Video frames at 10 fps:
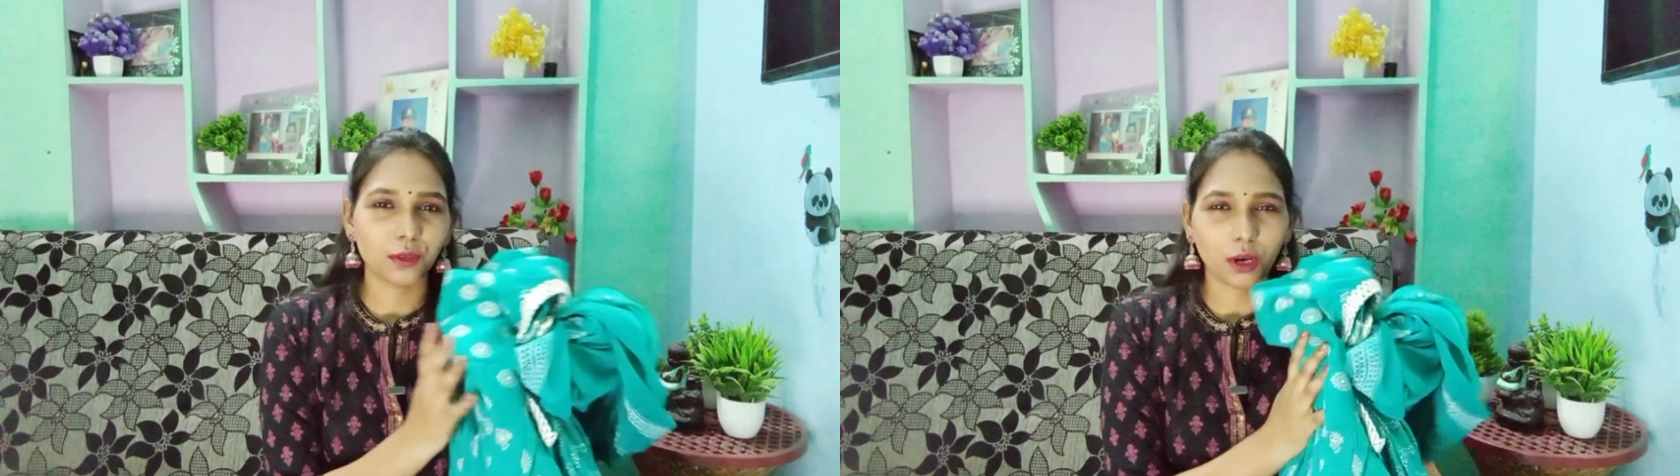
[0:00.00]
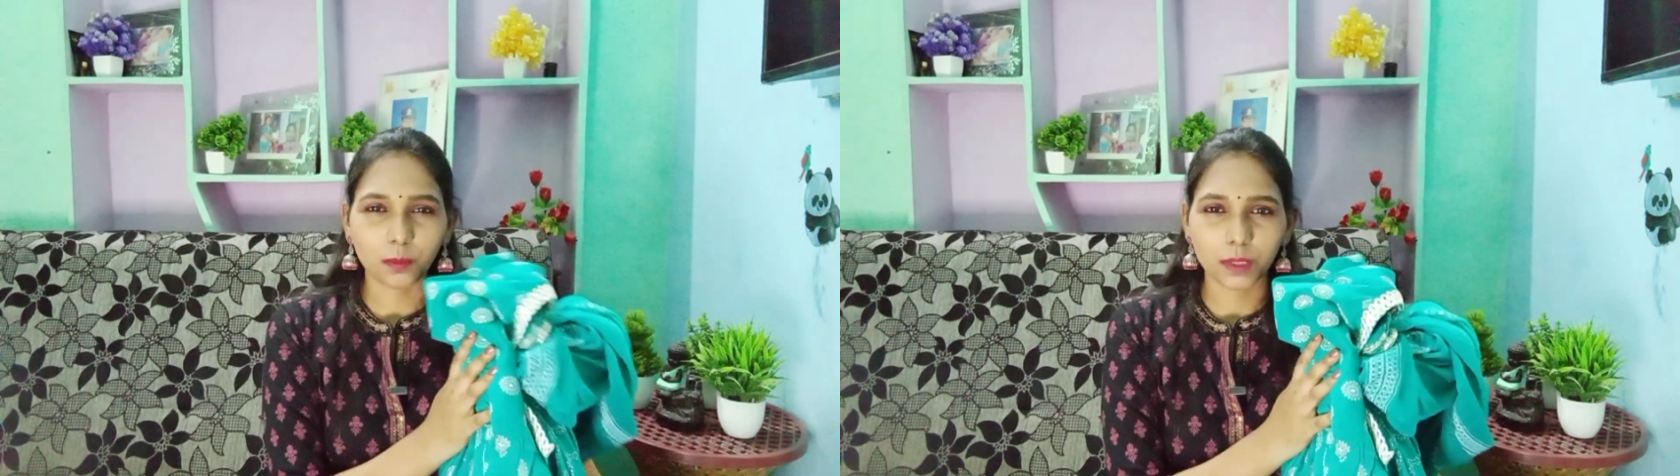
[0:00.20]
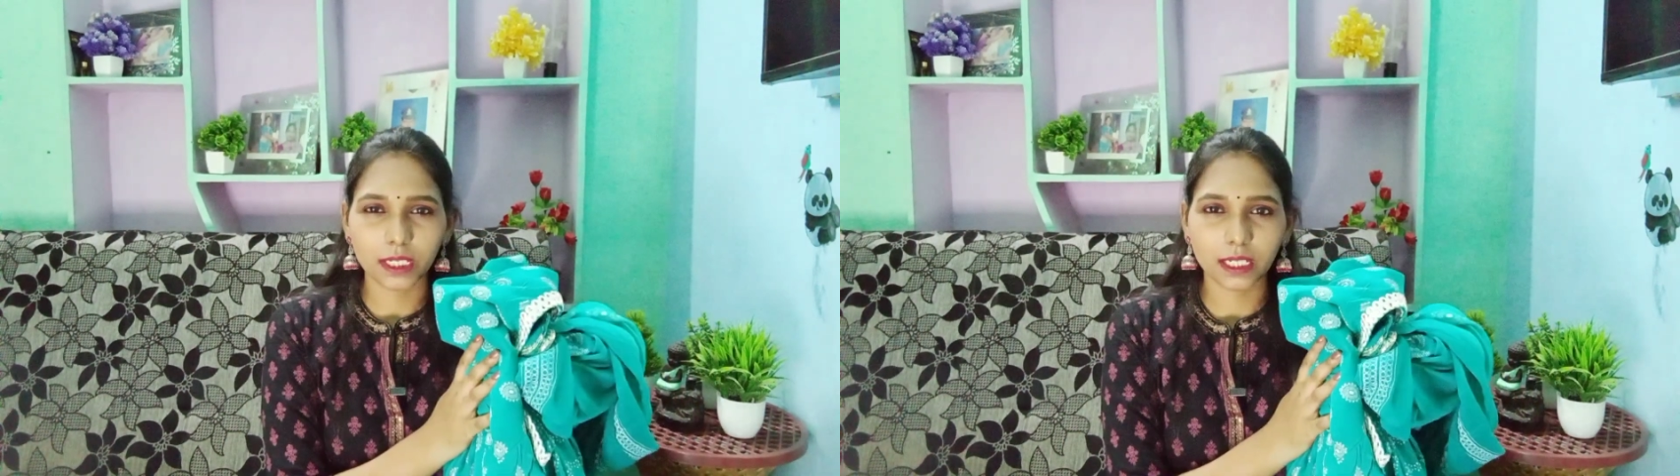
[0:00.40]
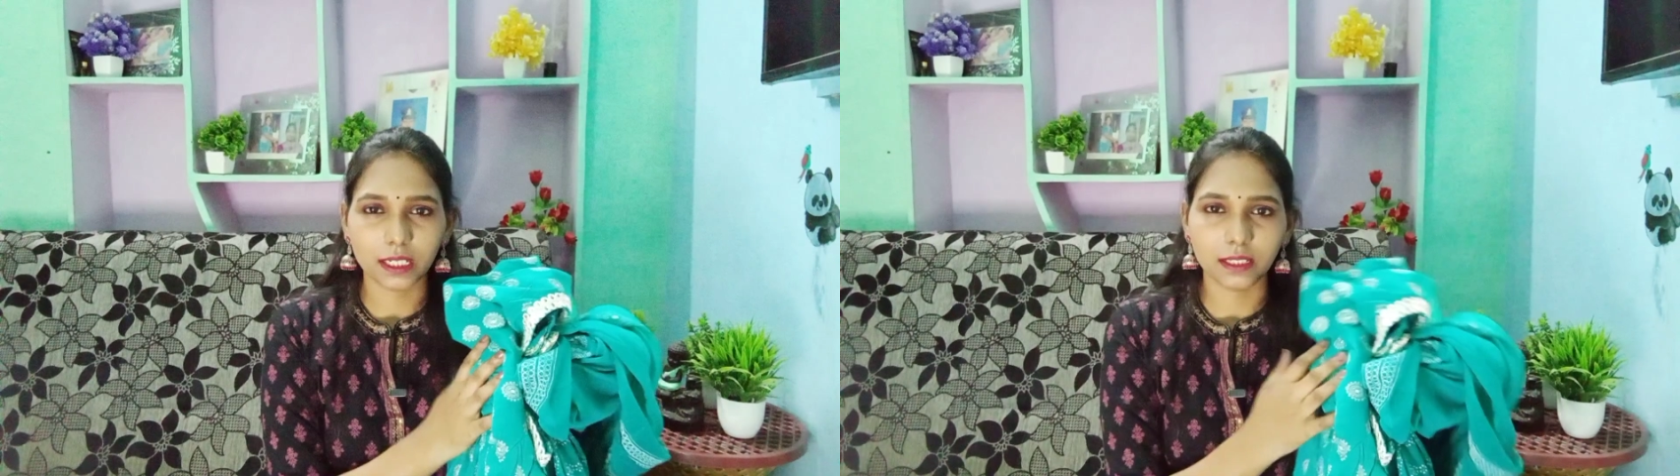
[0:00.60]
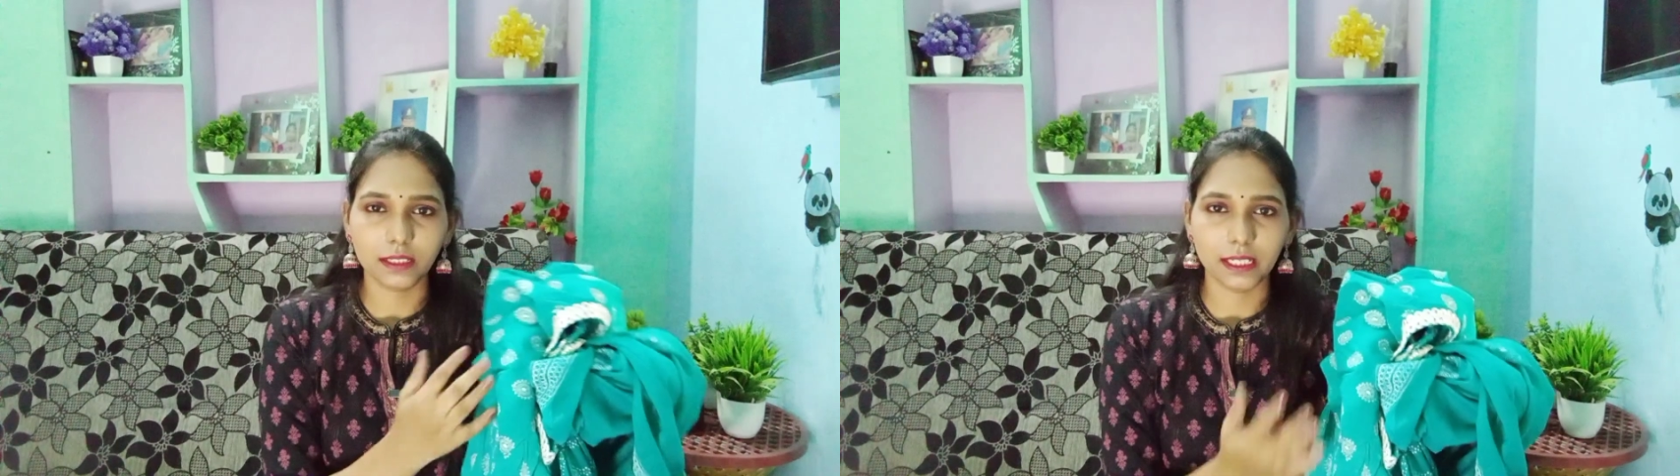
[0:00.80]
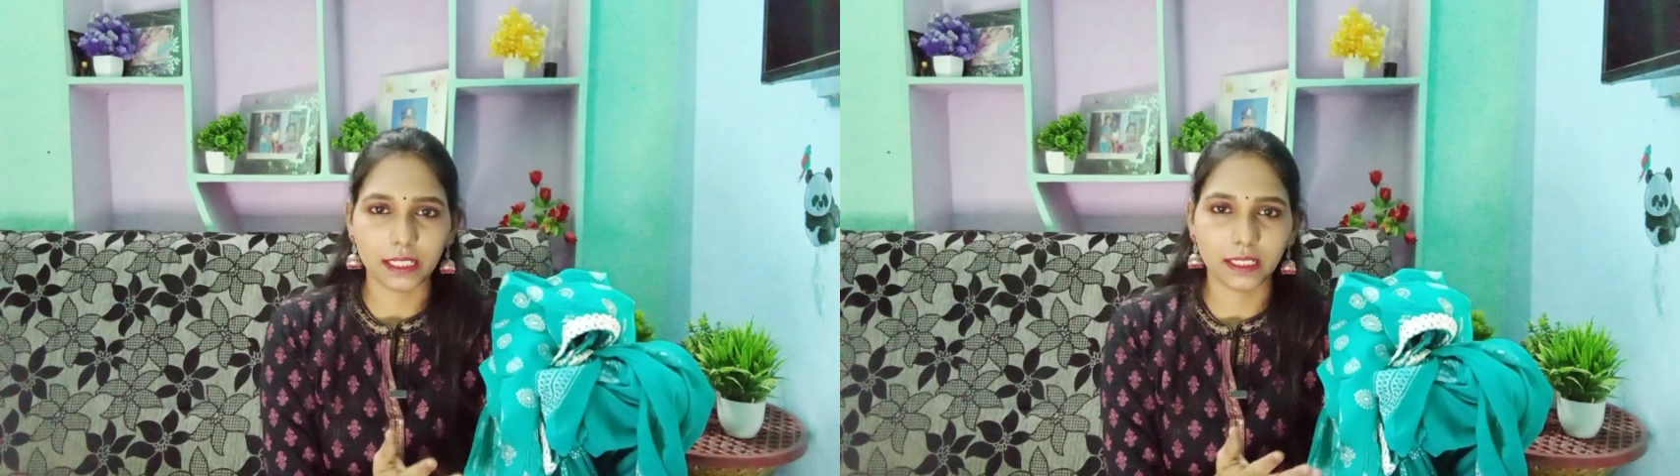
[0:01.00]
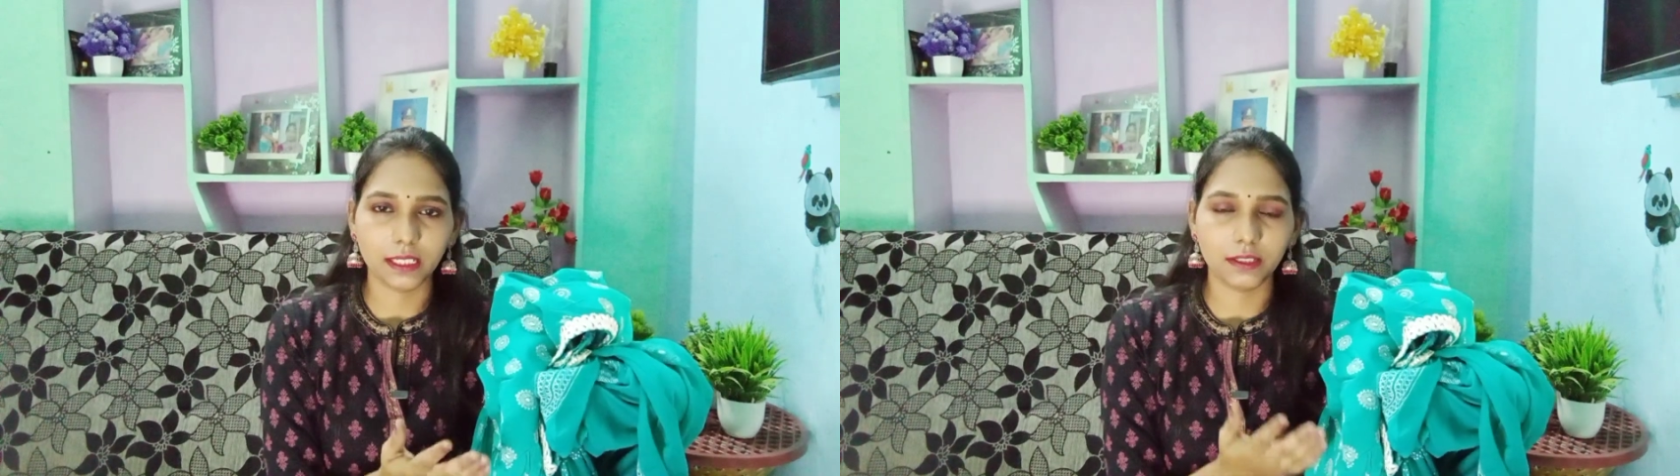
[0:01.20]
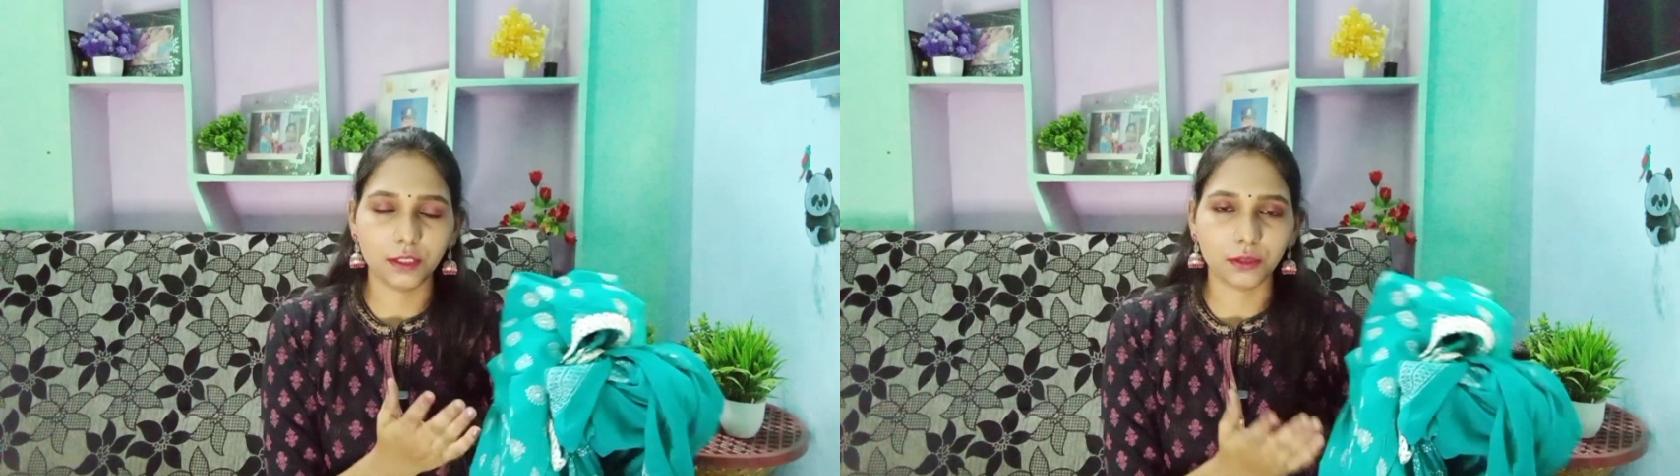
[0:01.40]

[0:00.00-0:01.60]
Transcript: సో నార్మల్గా డైలీ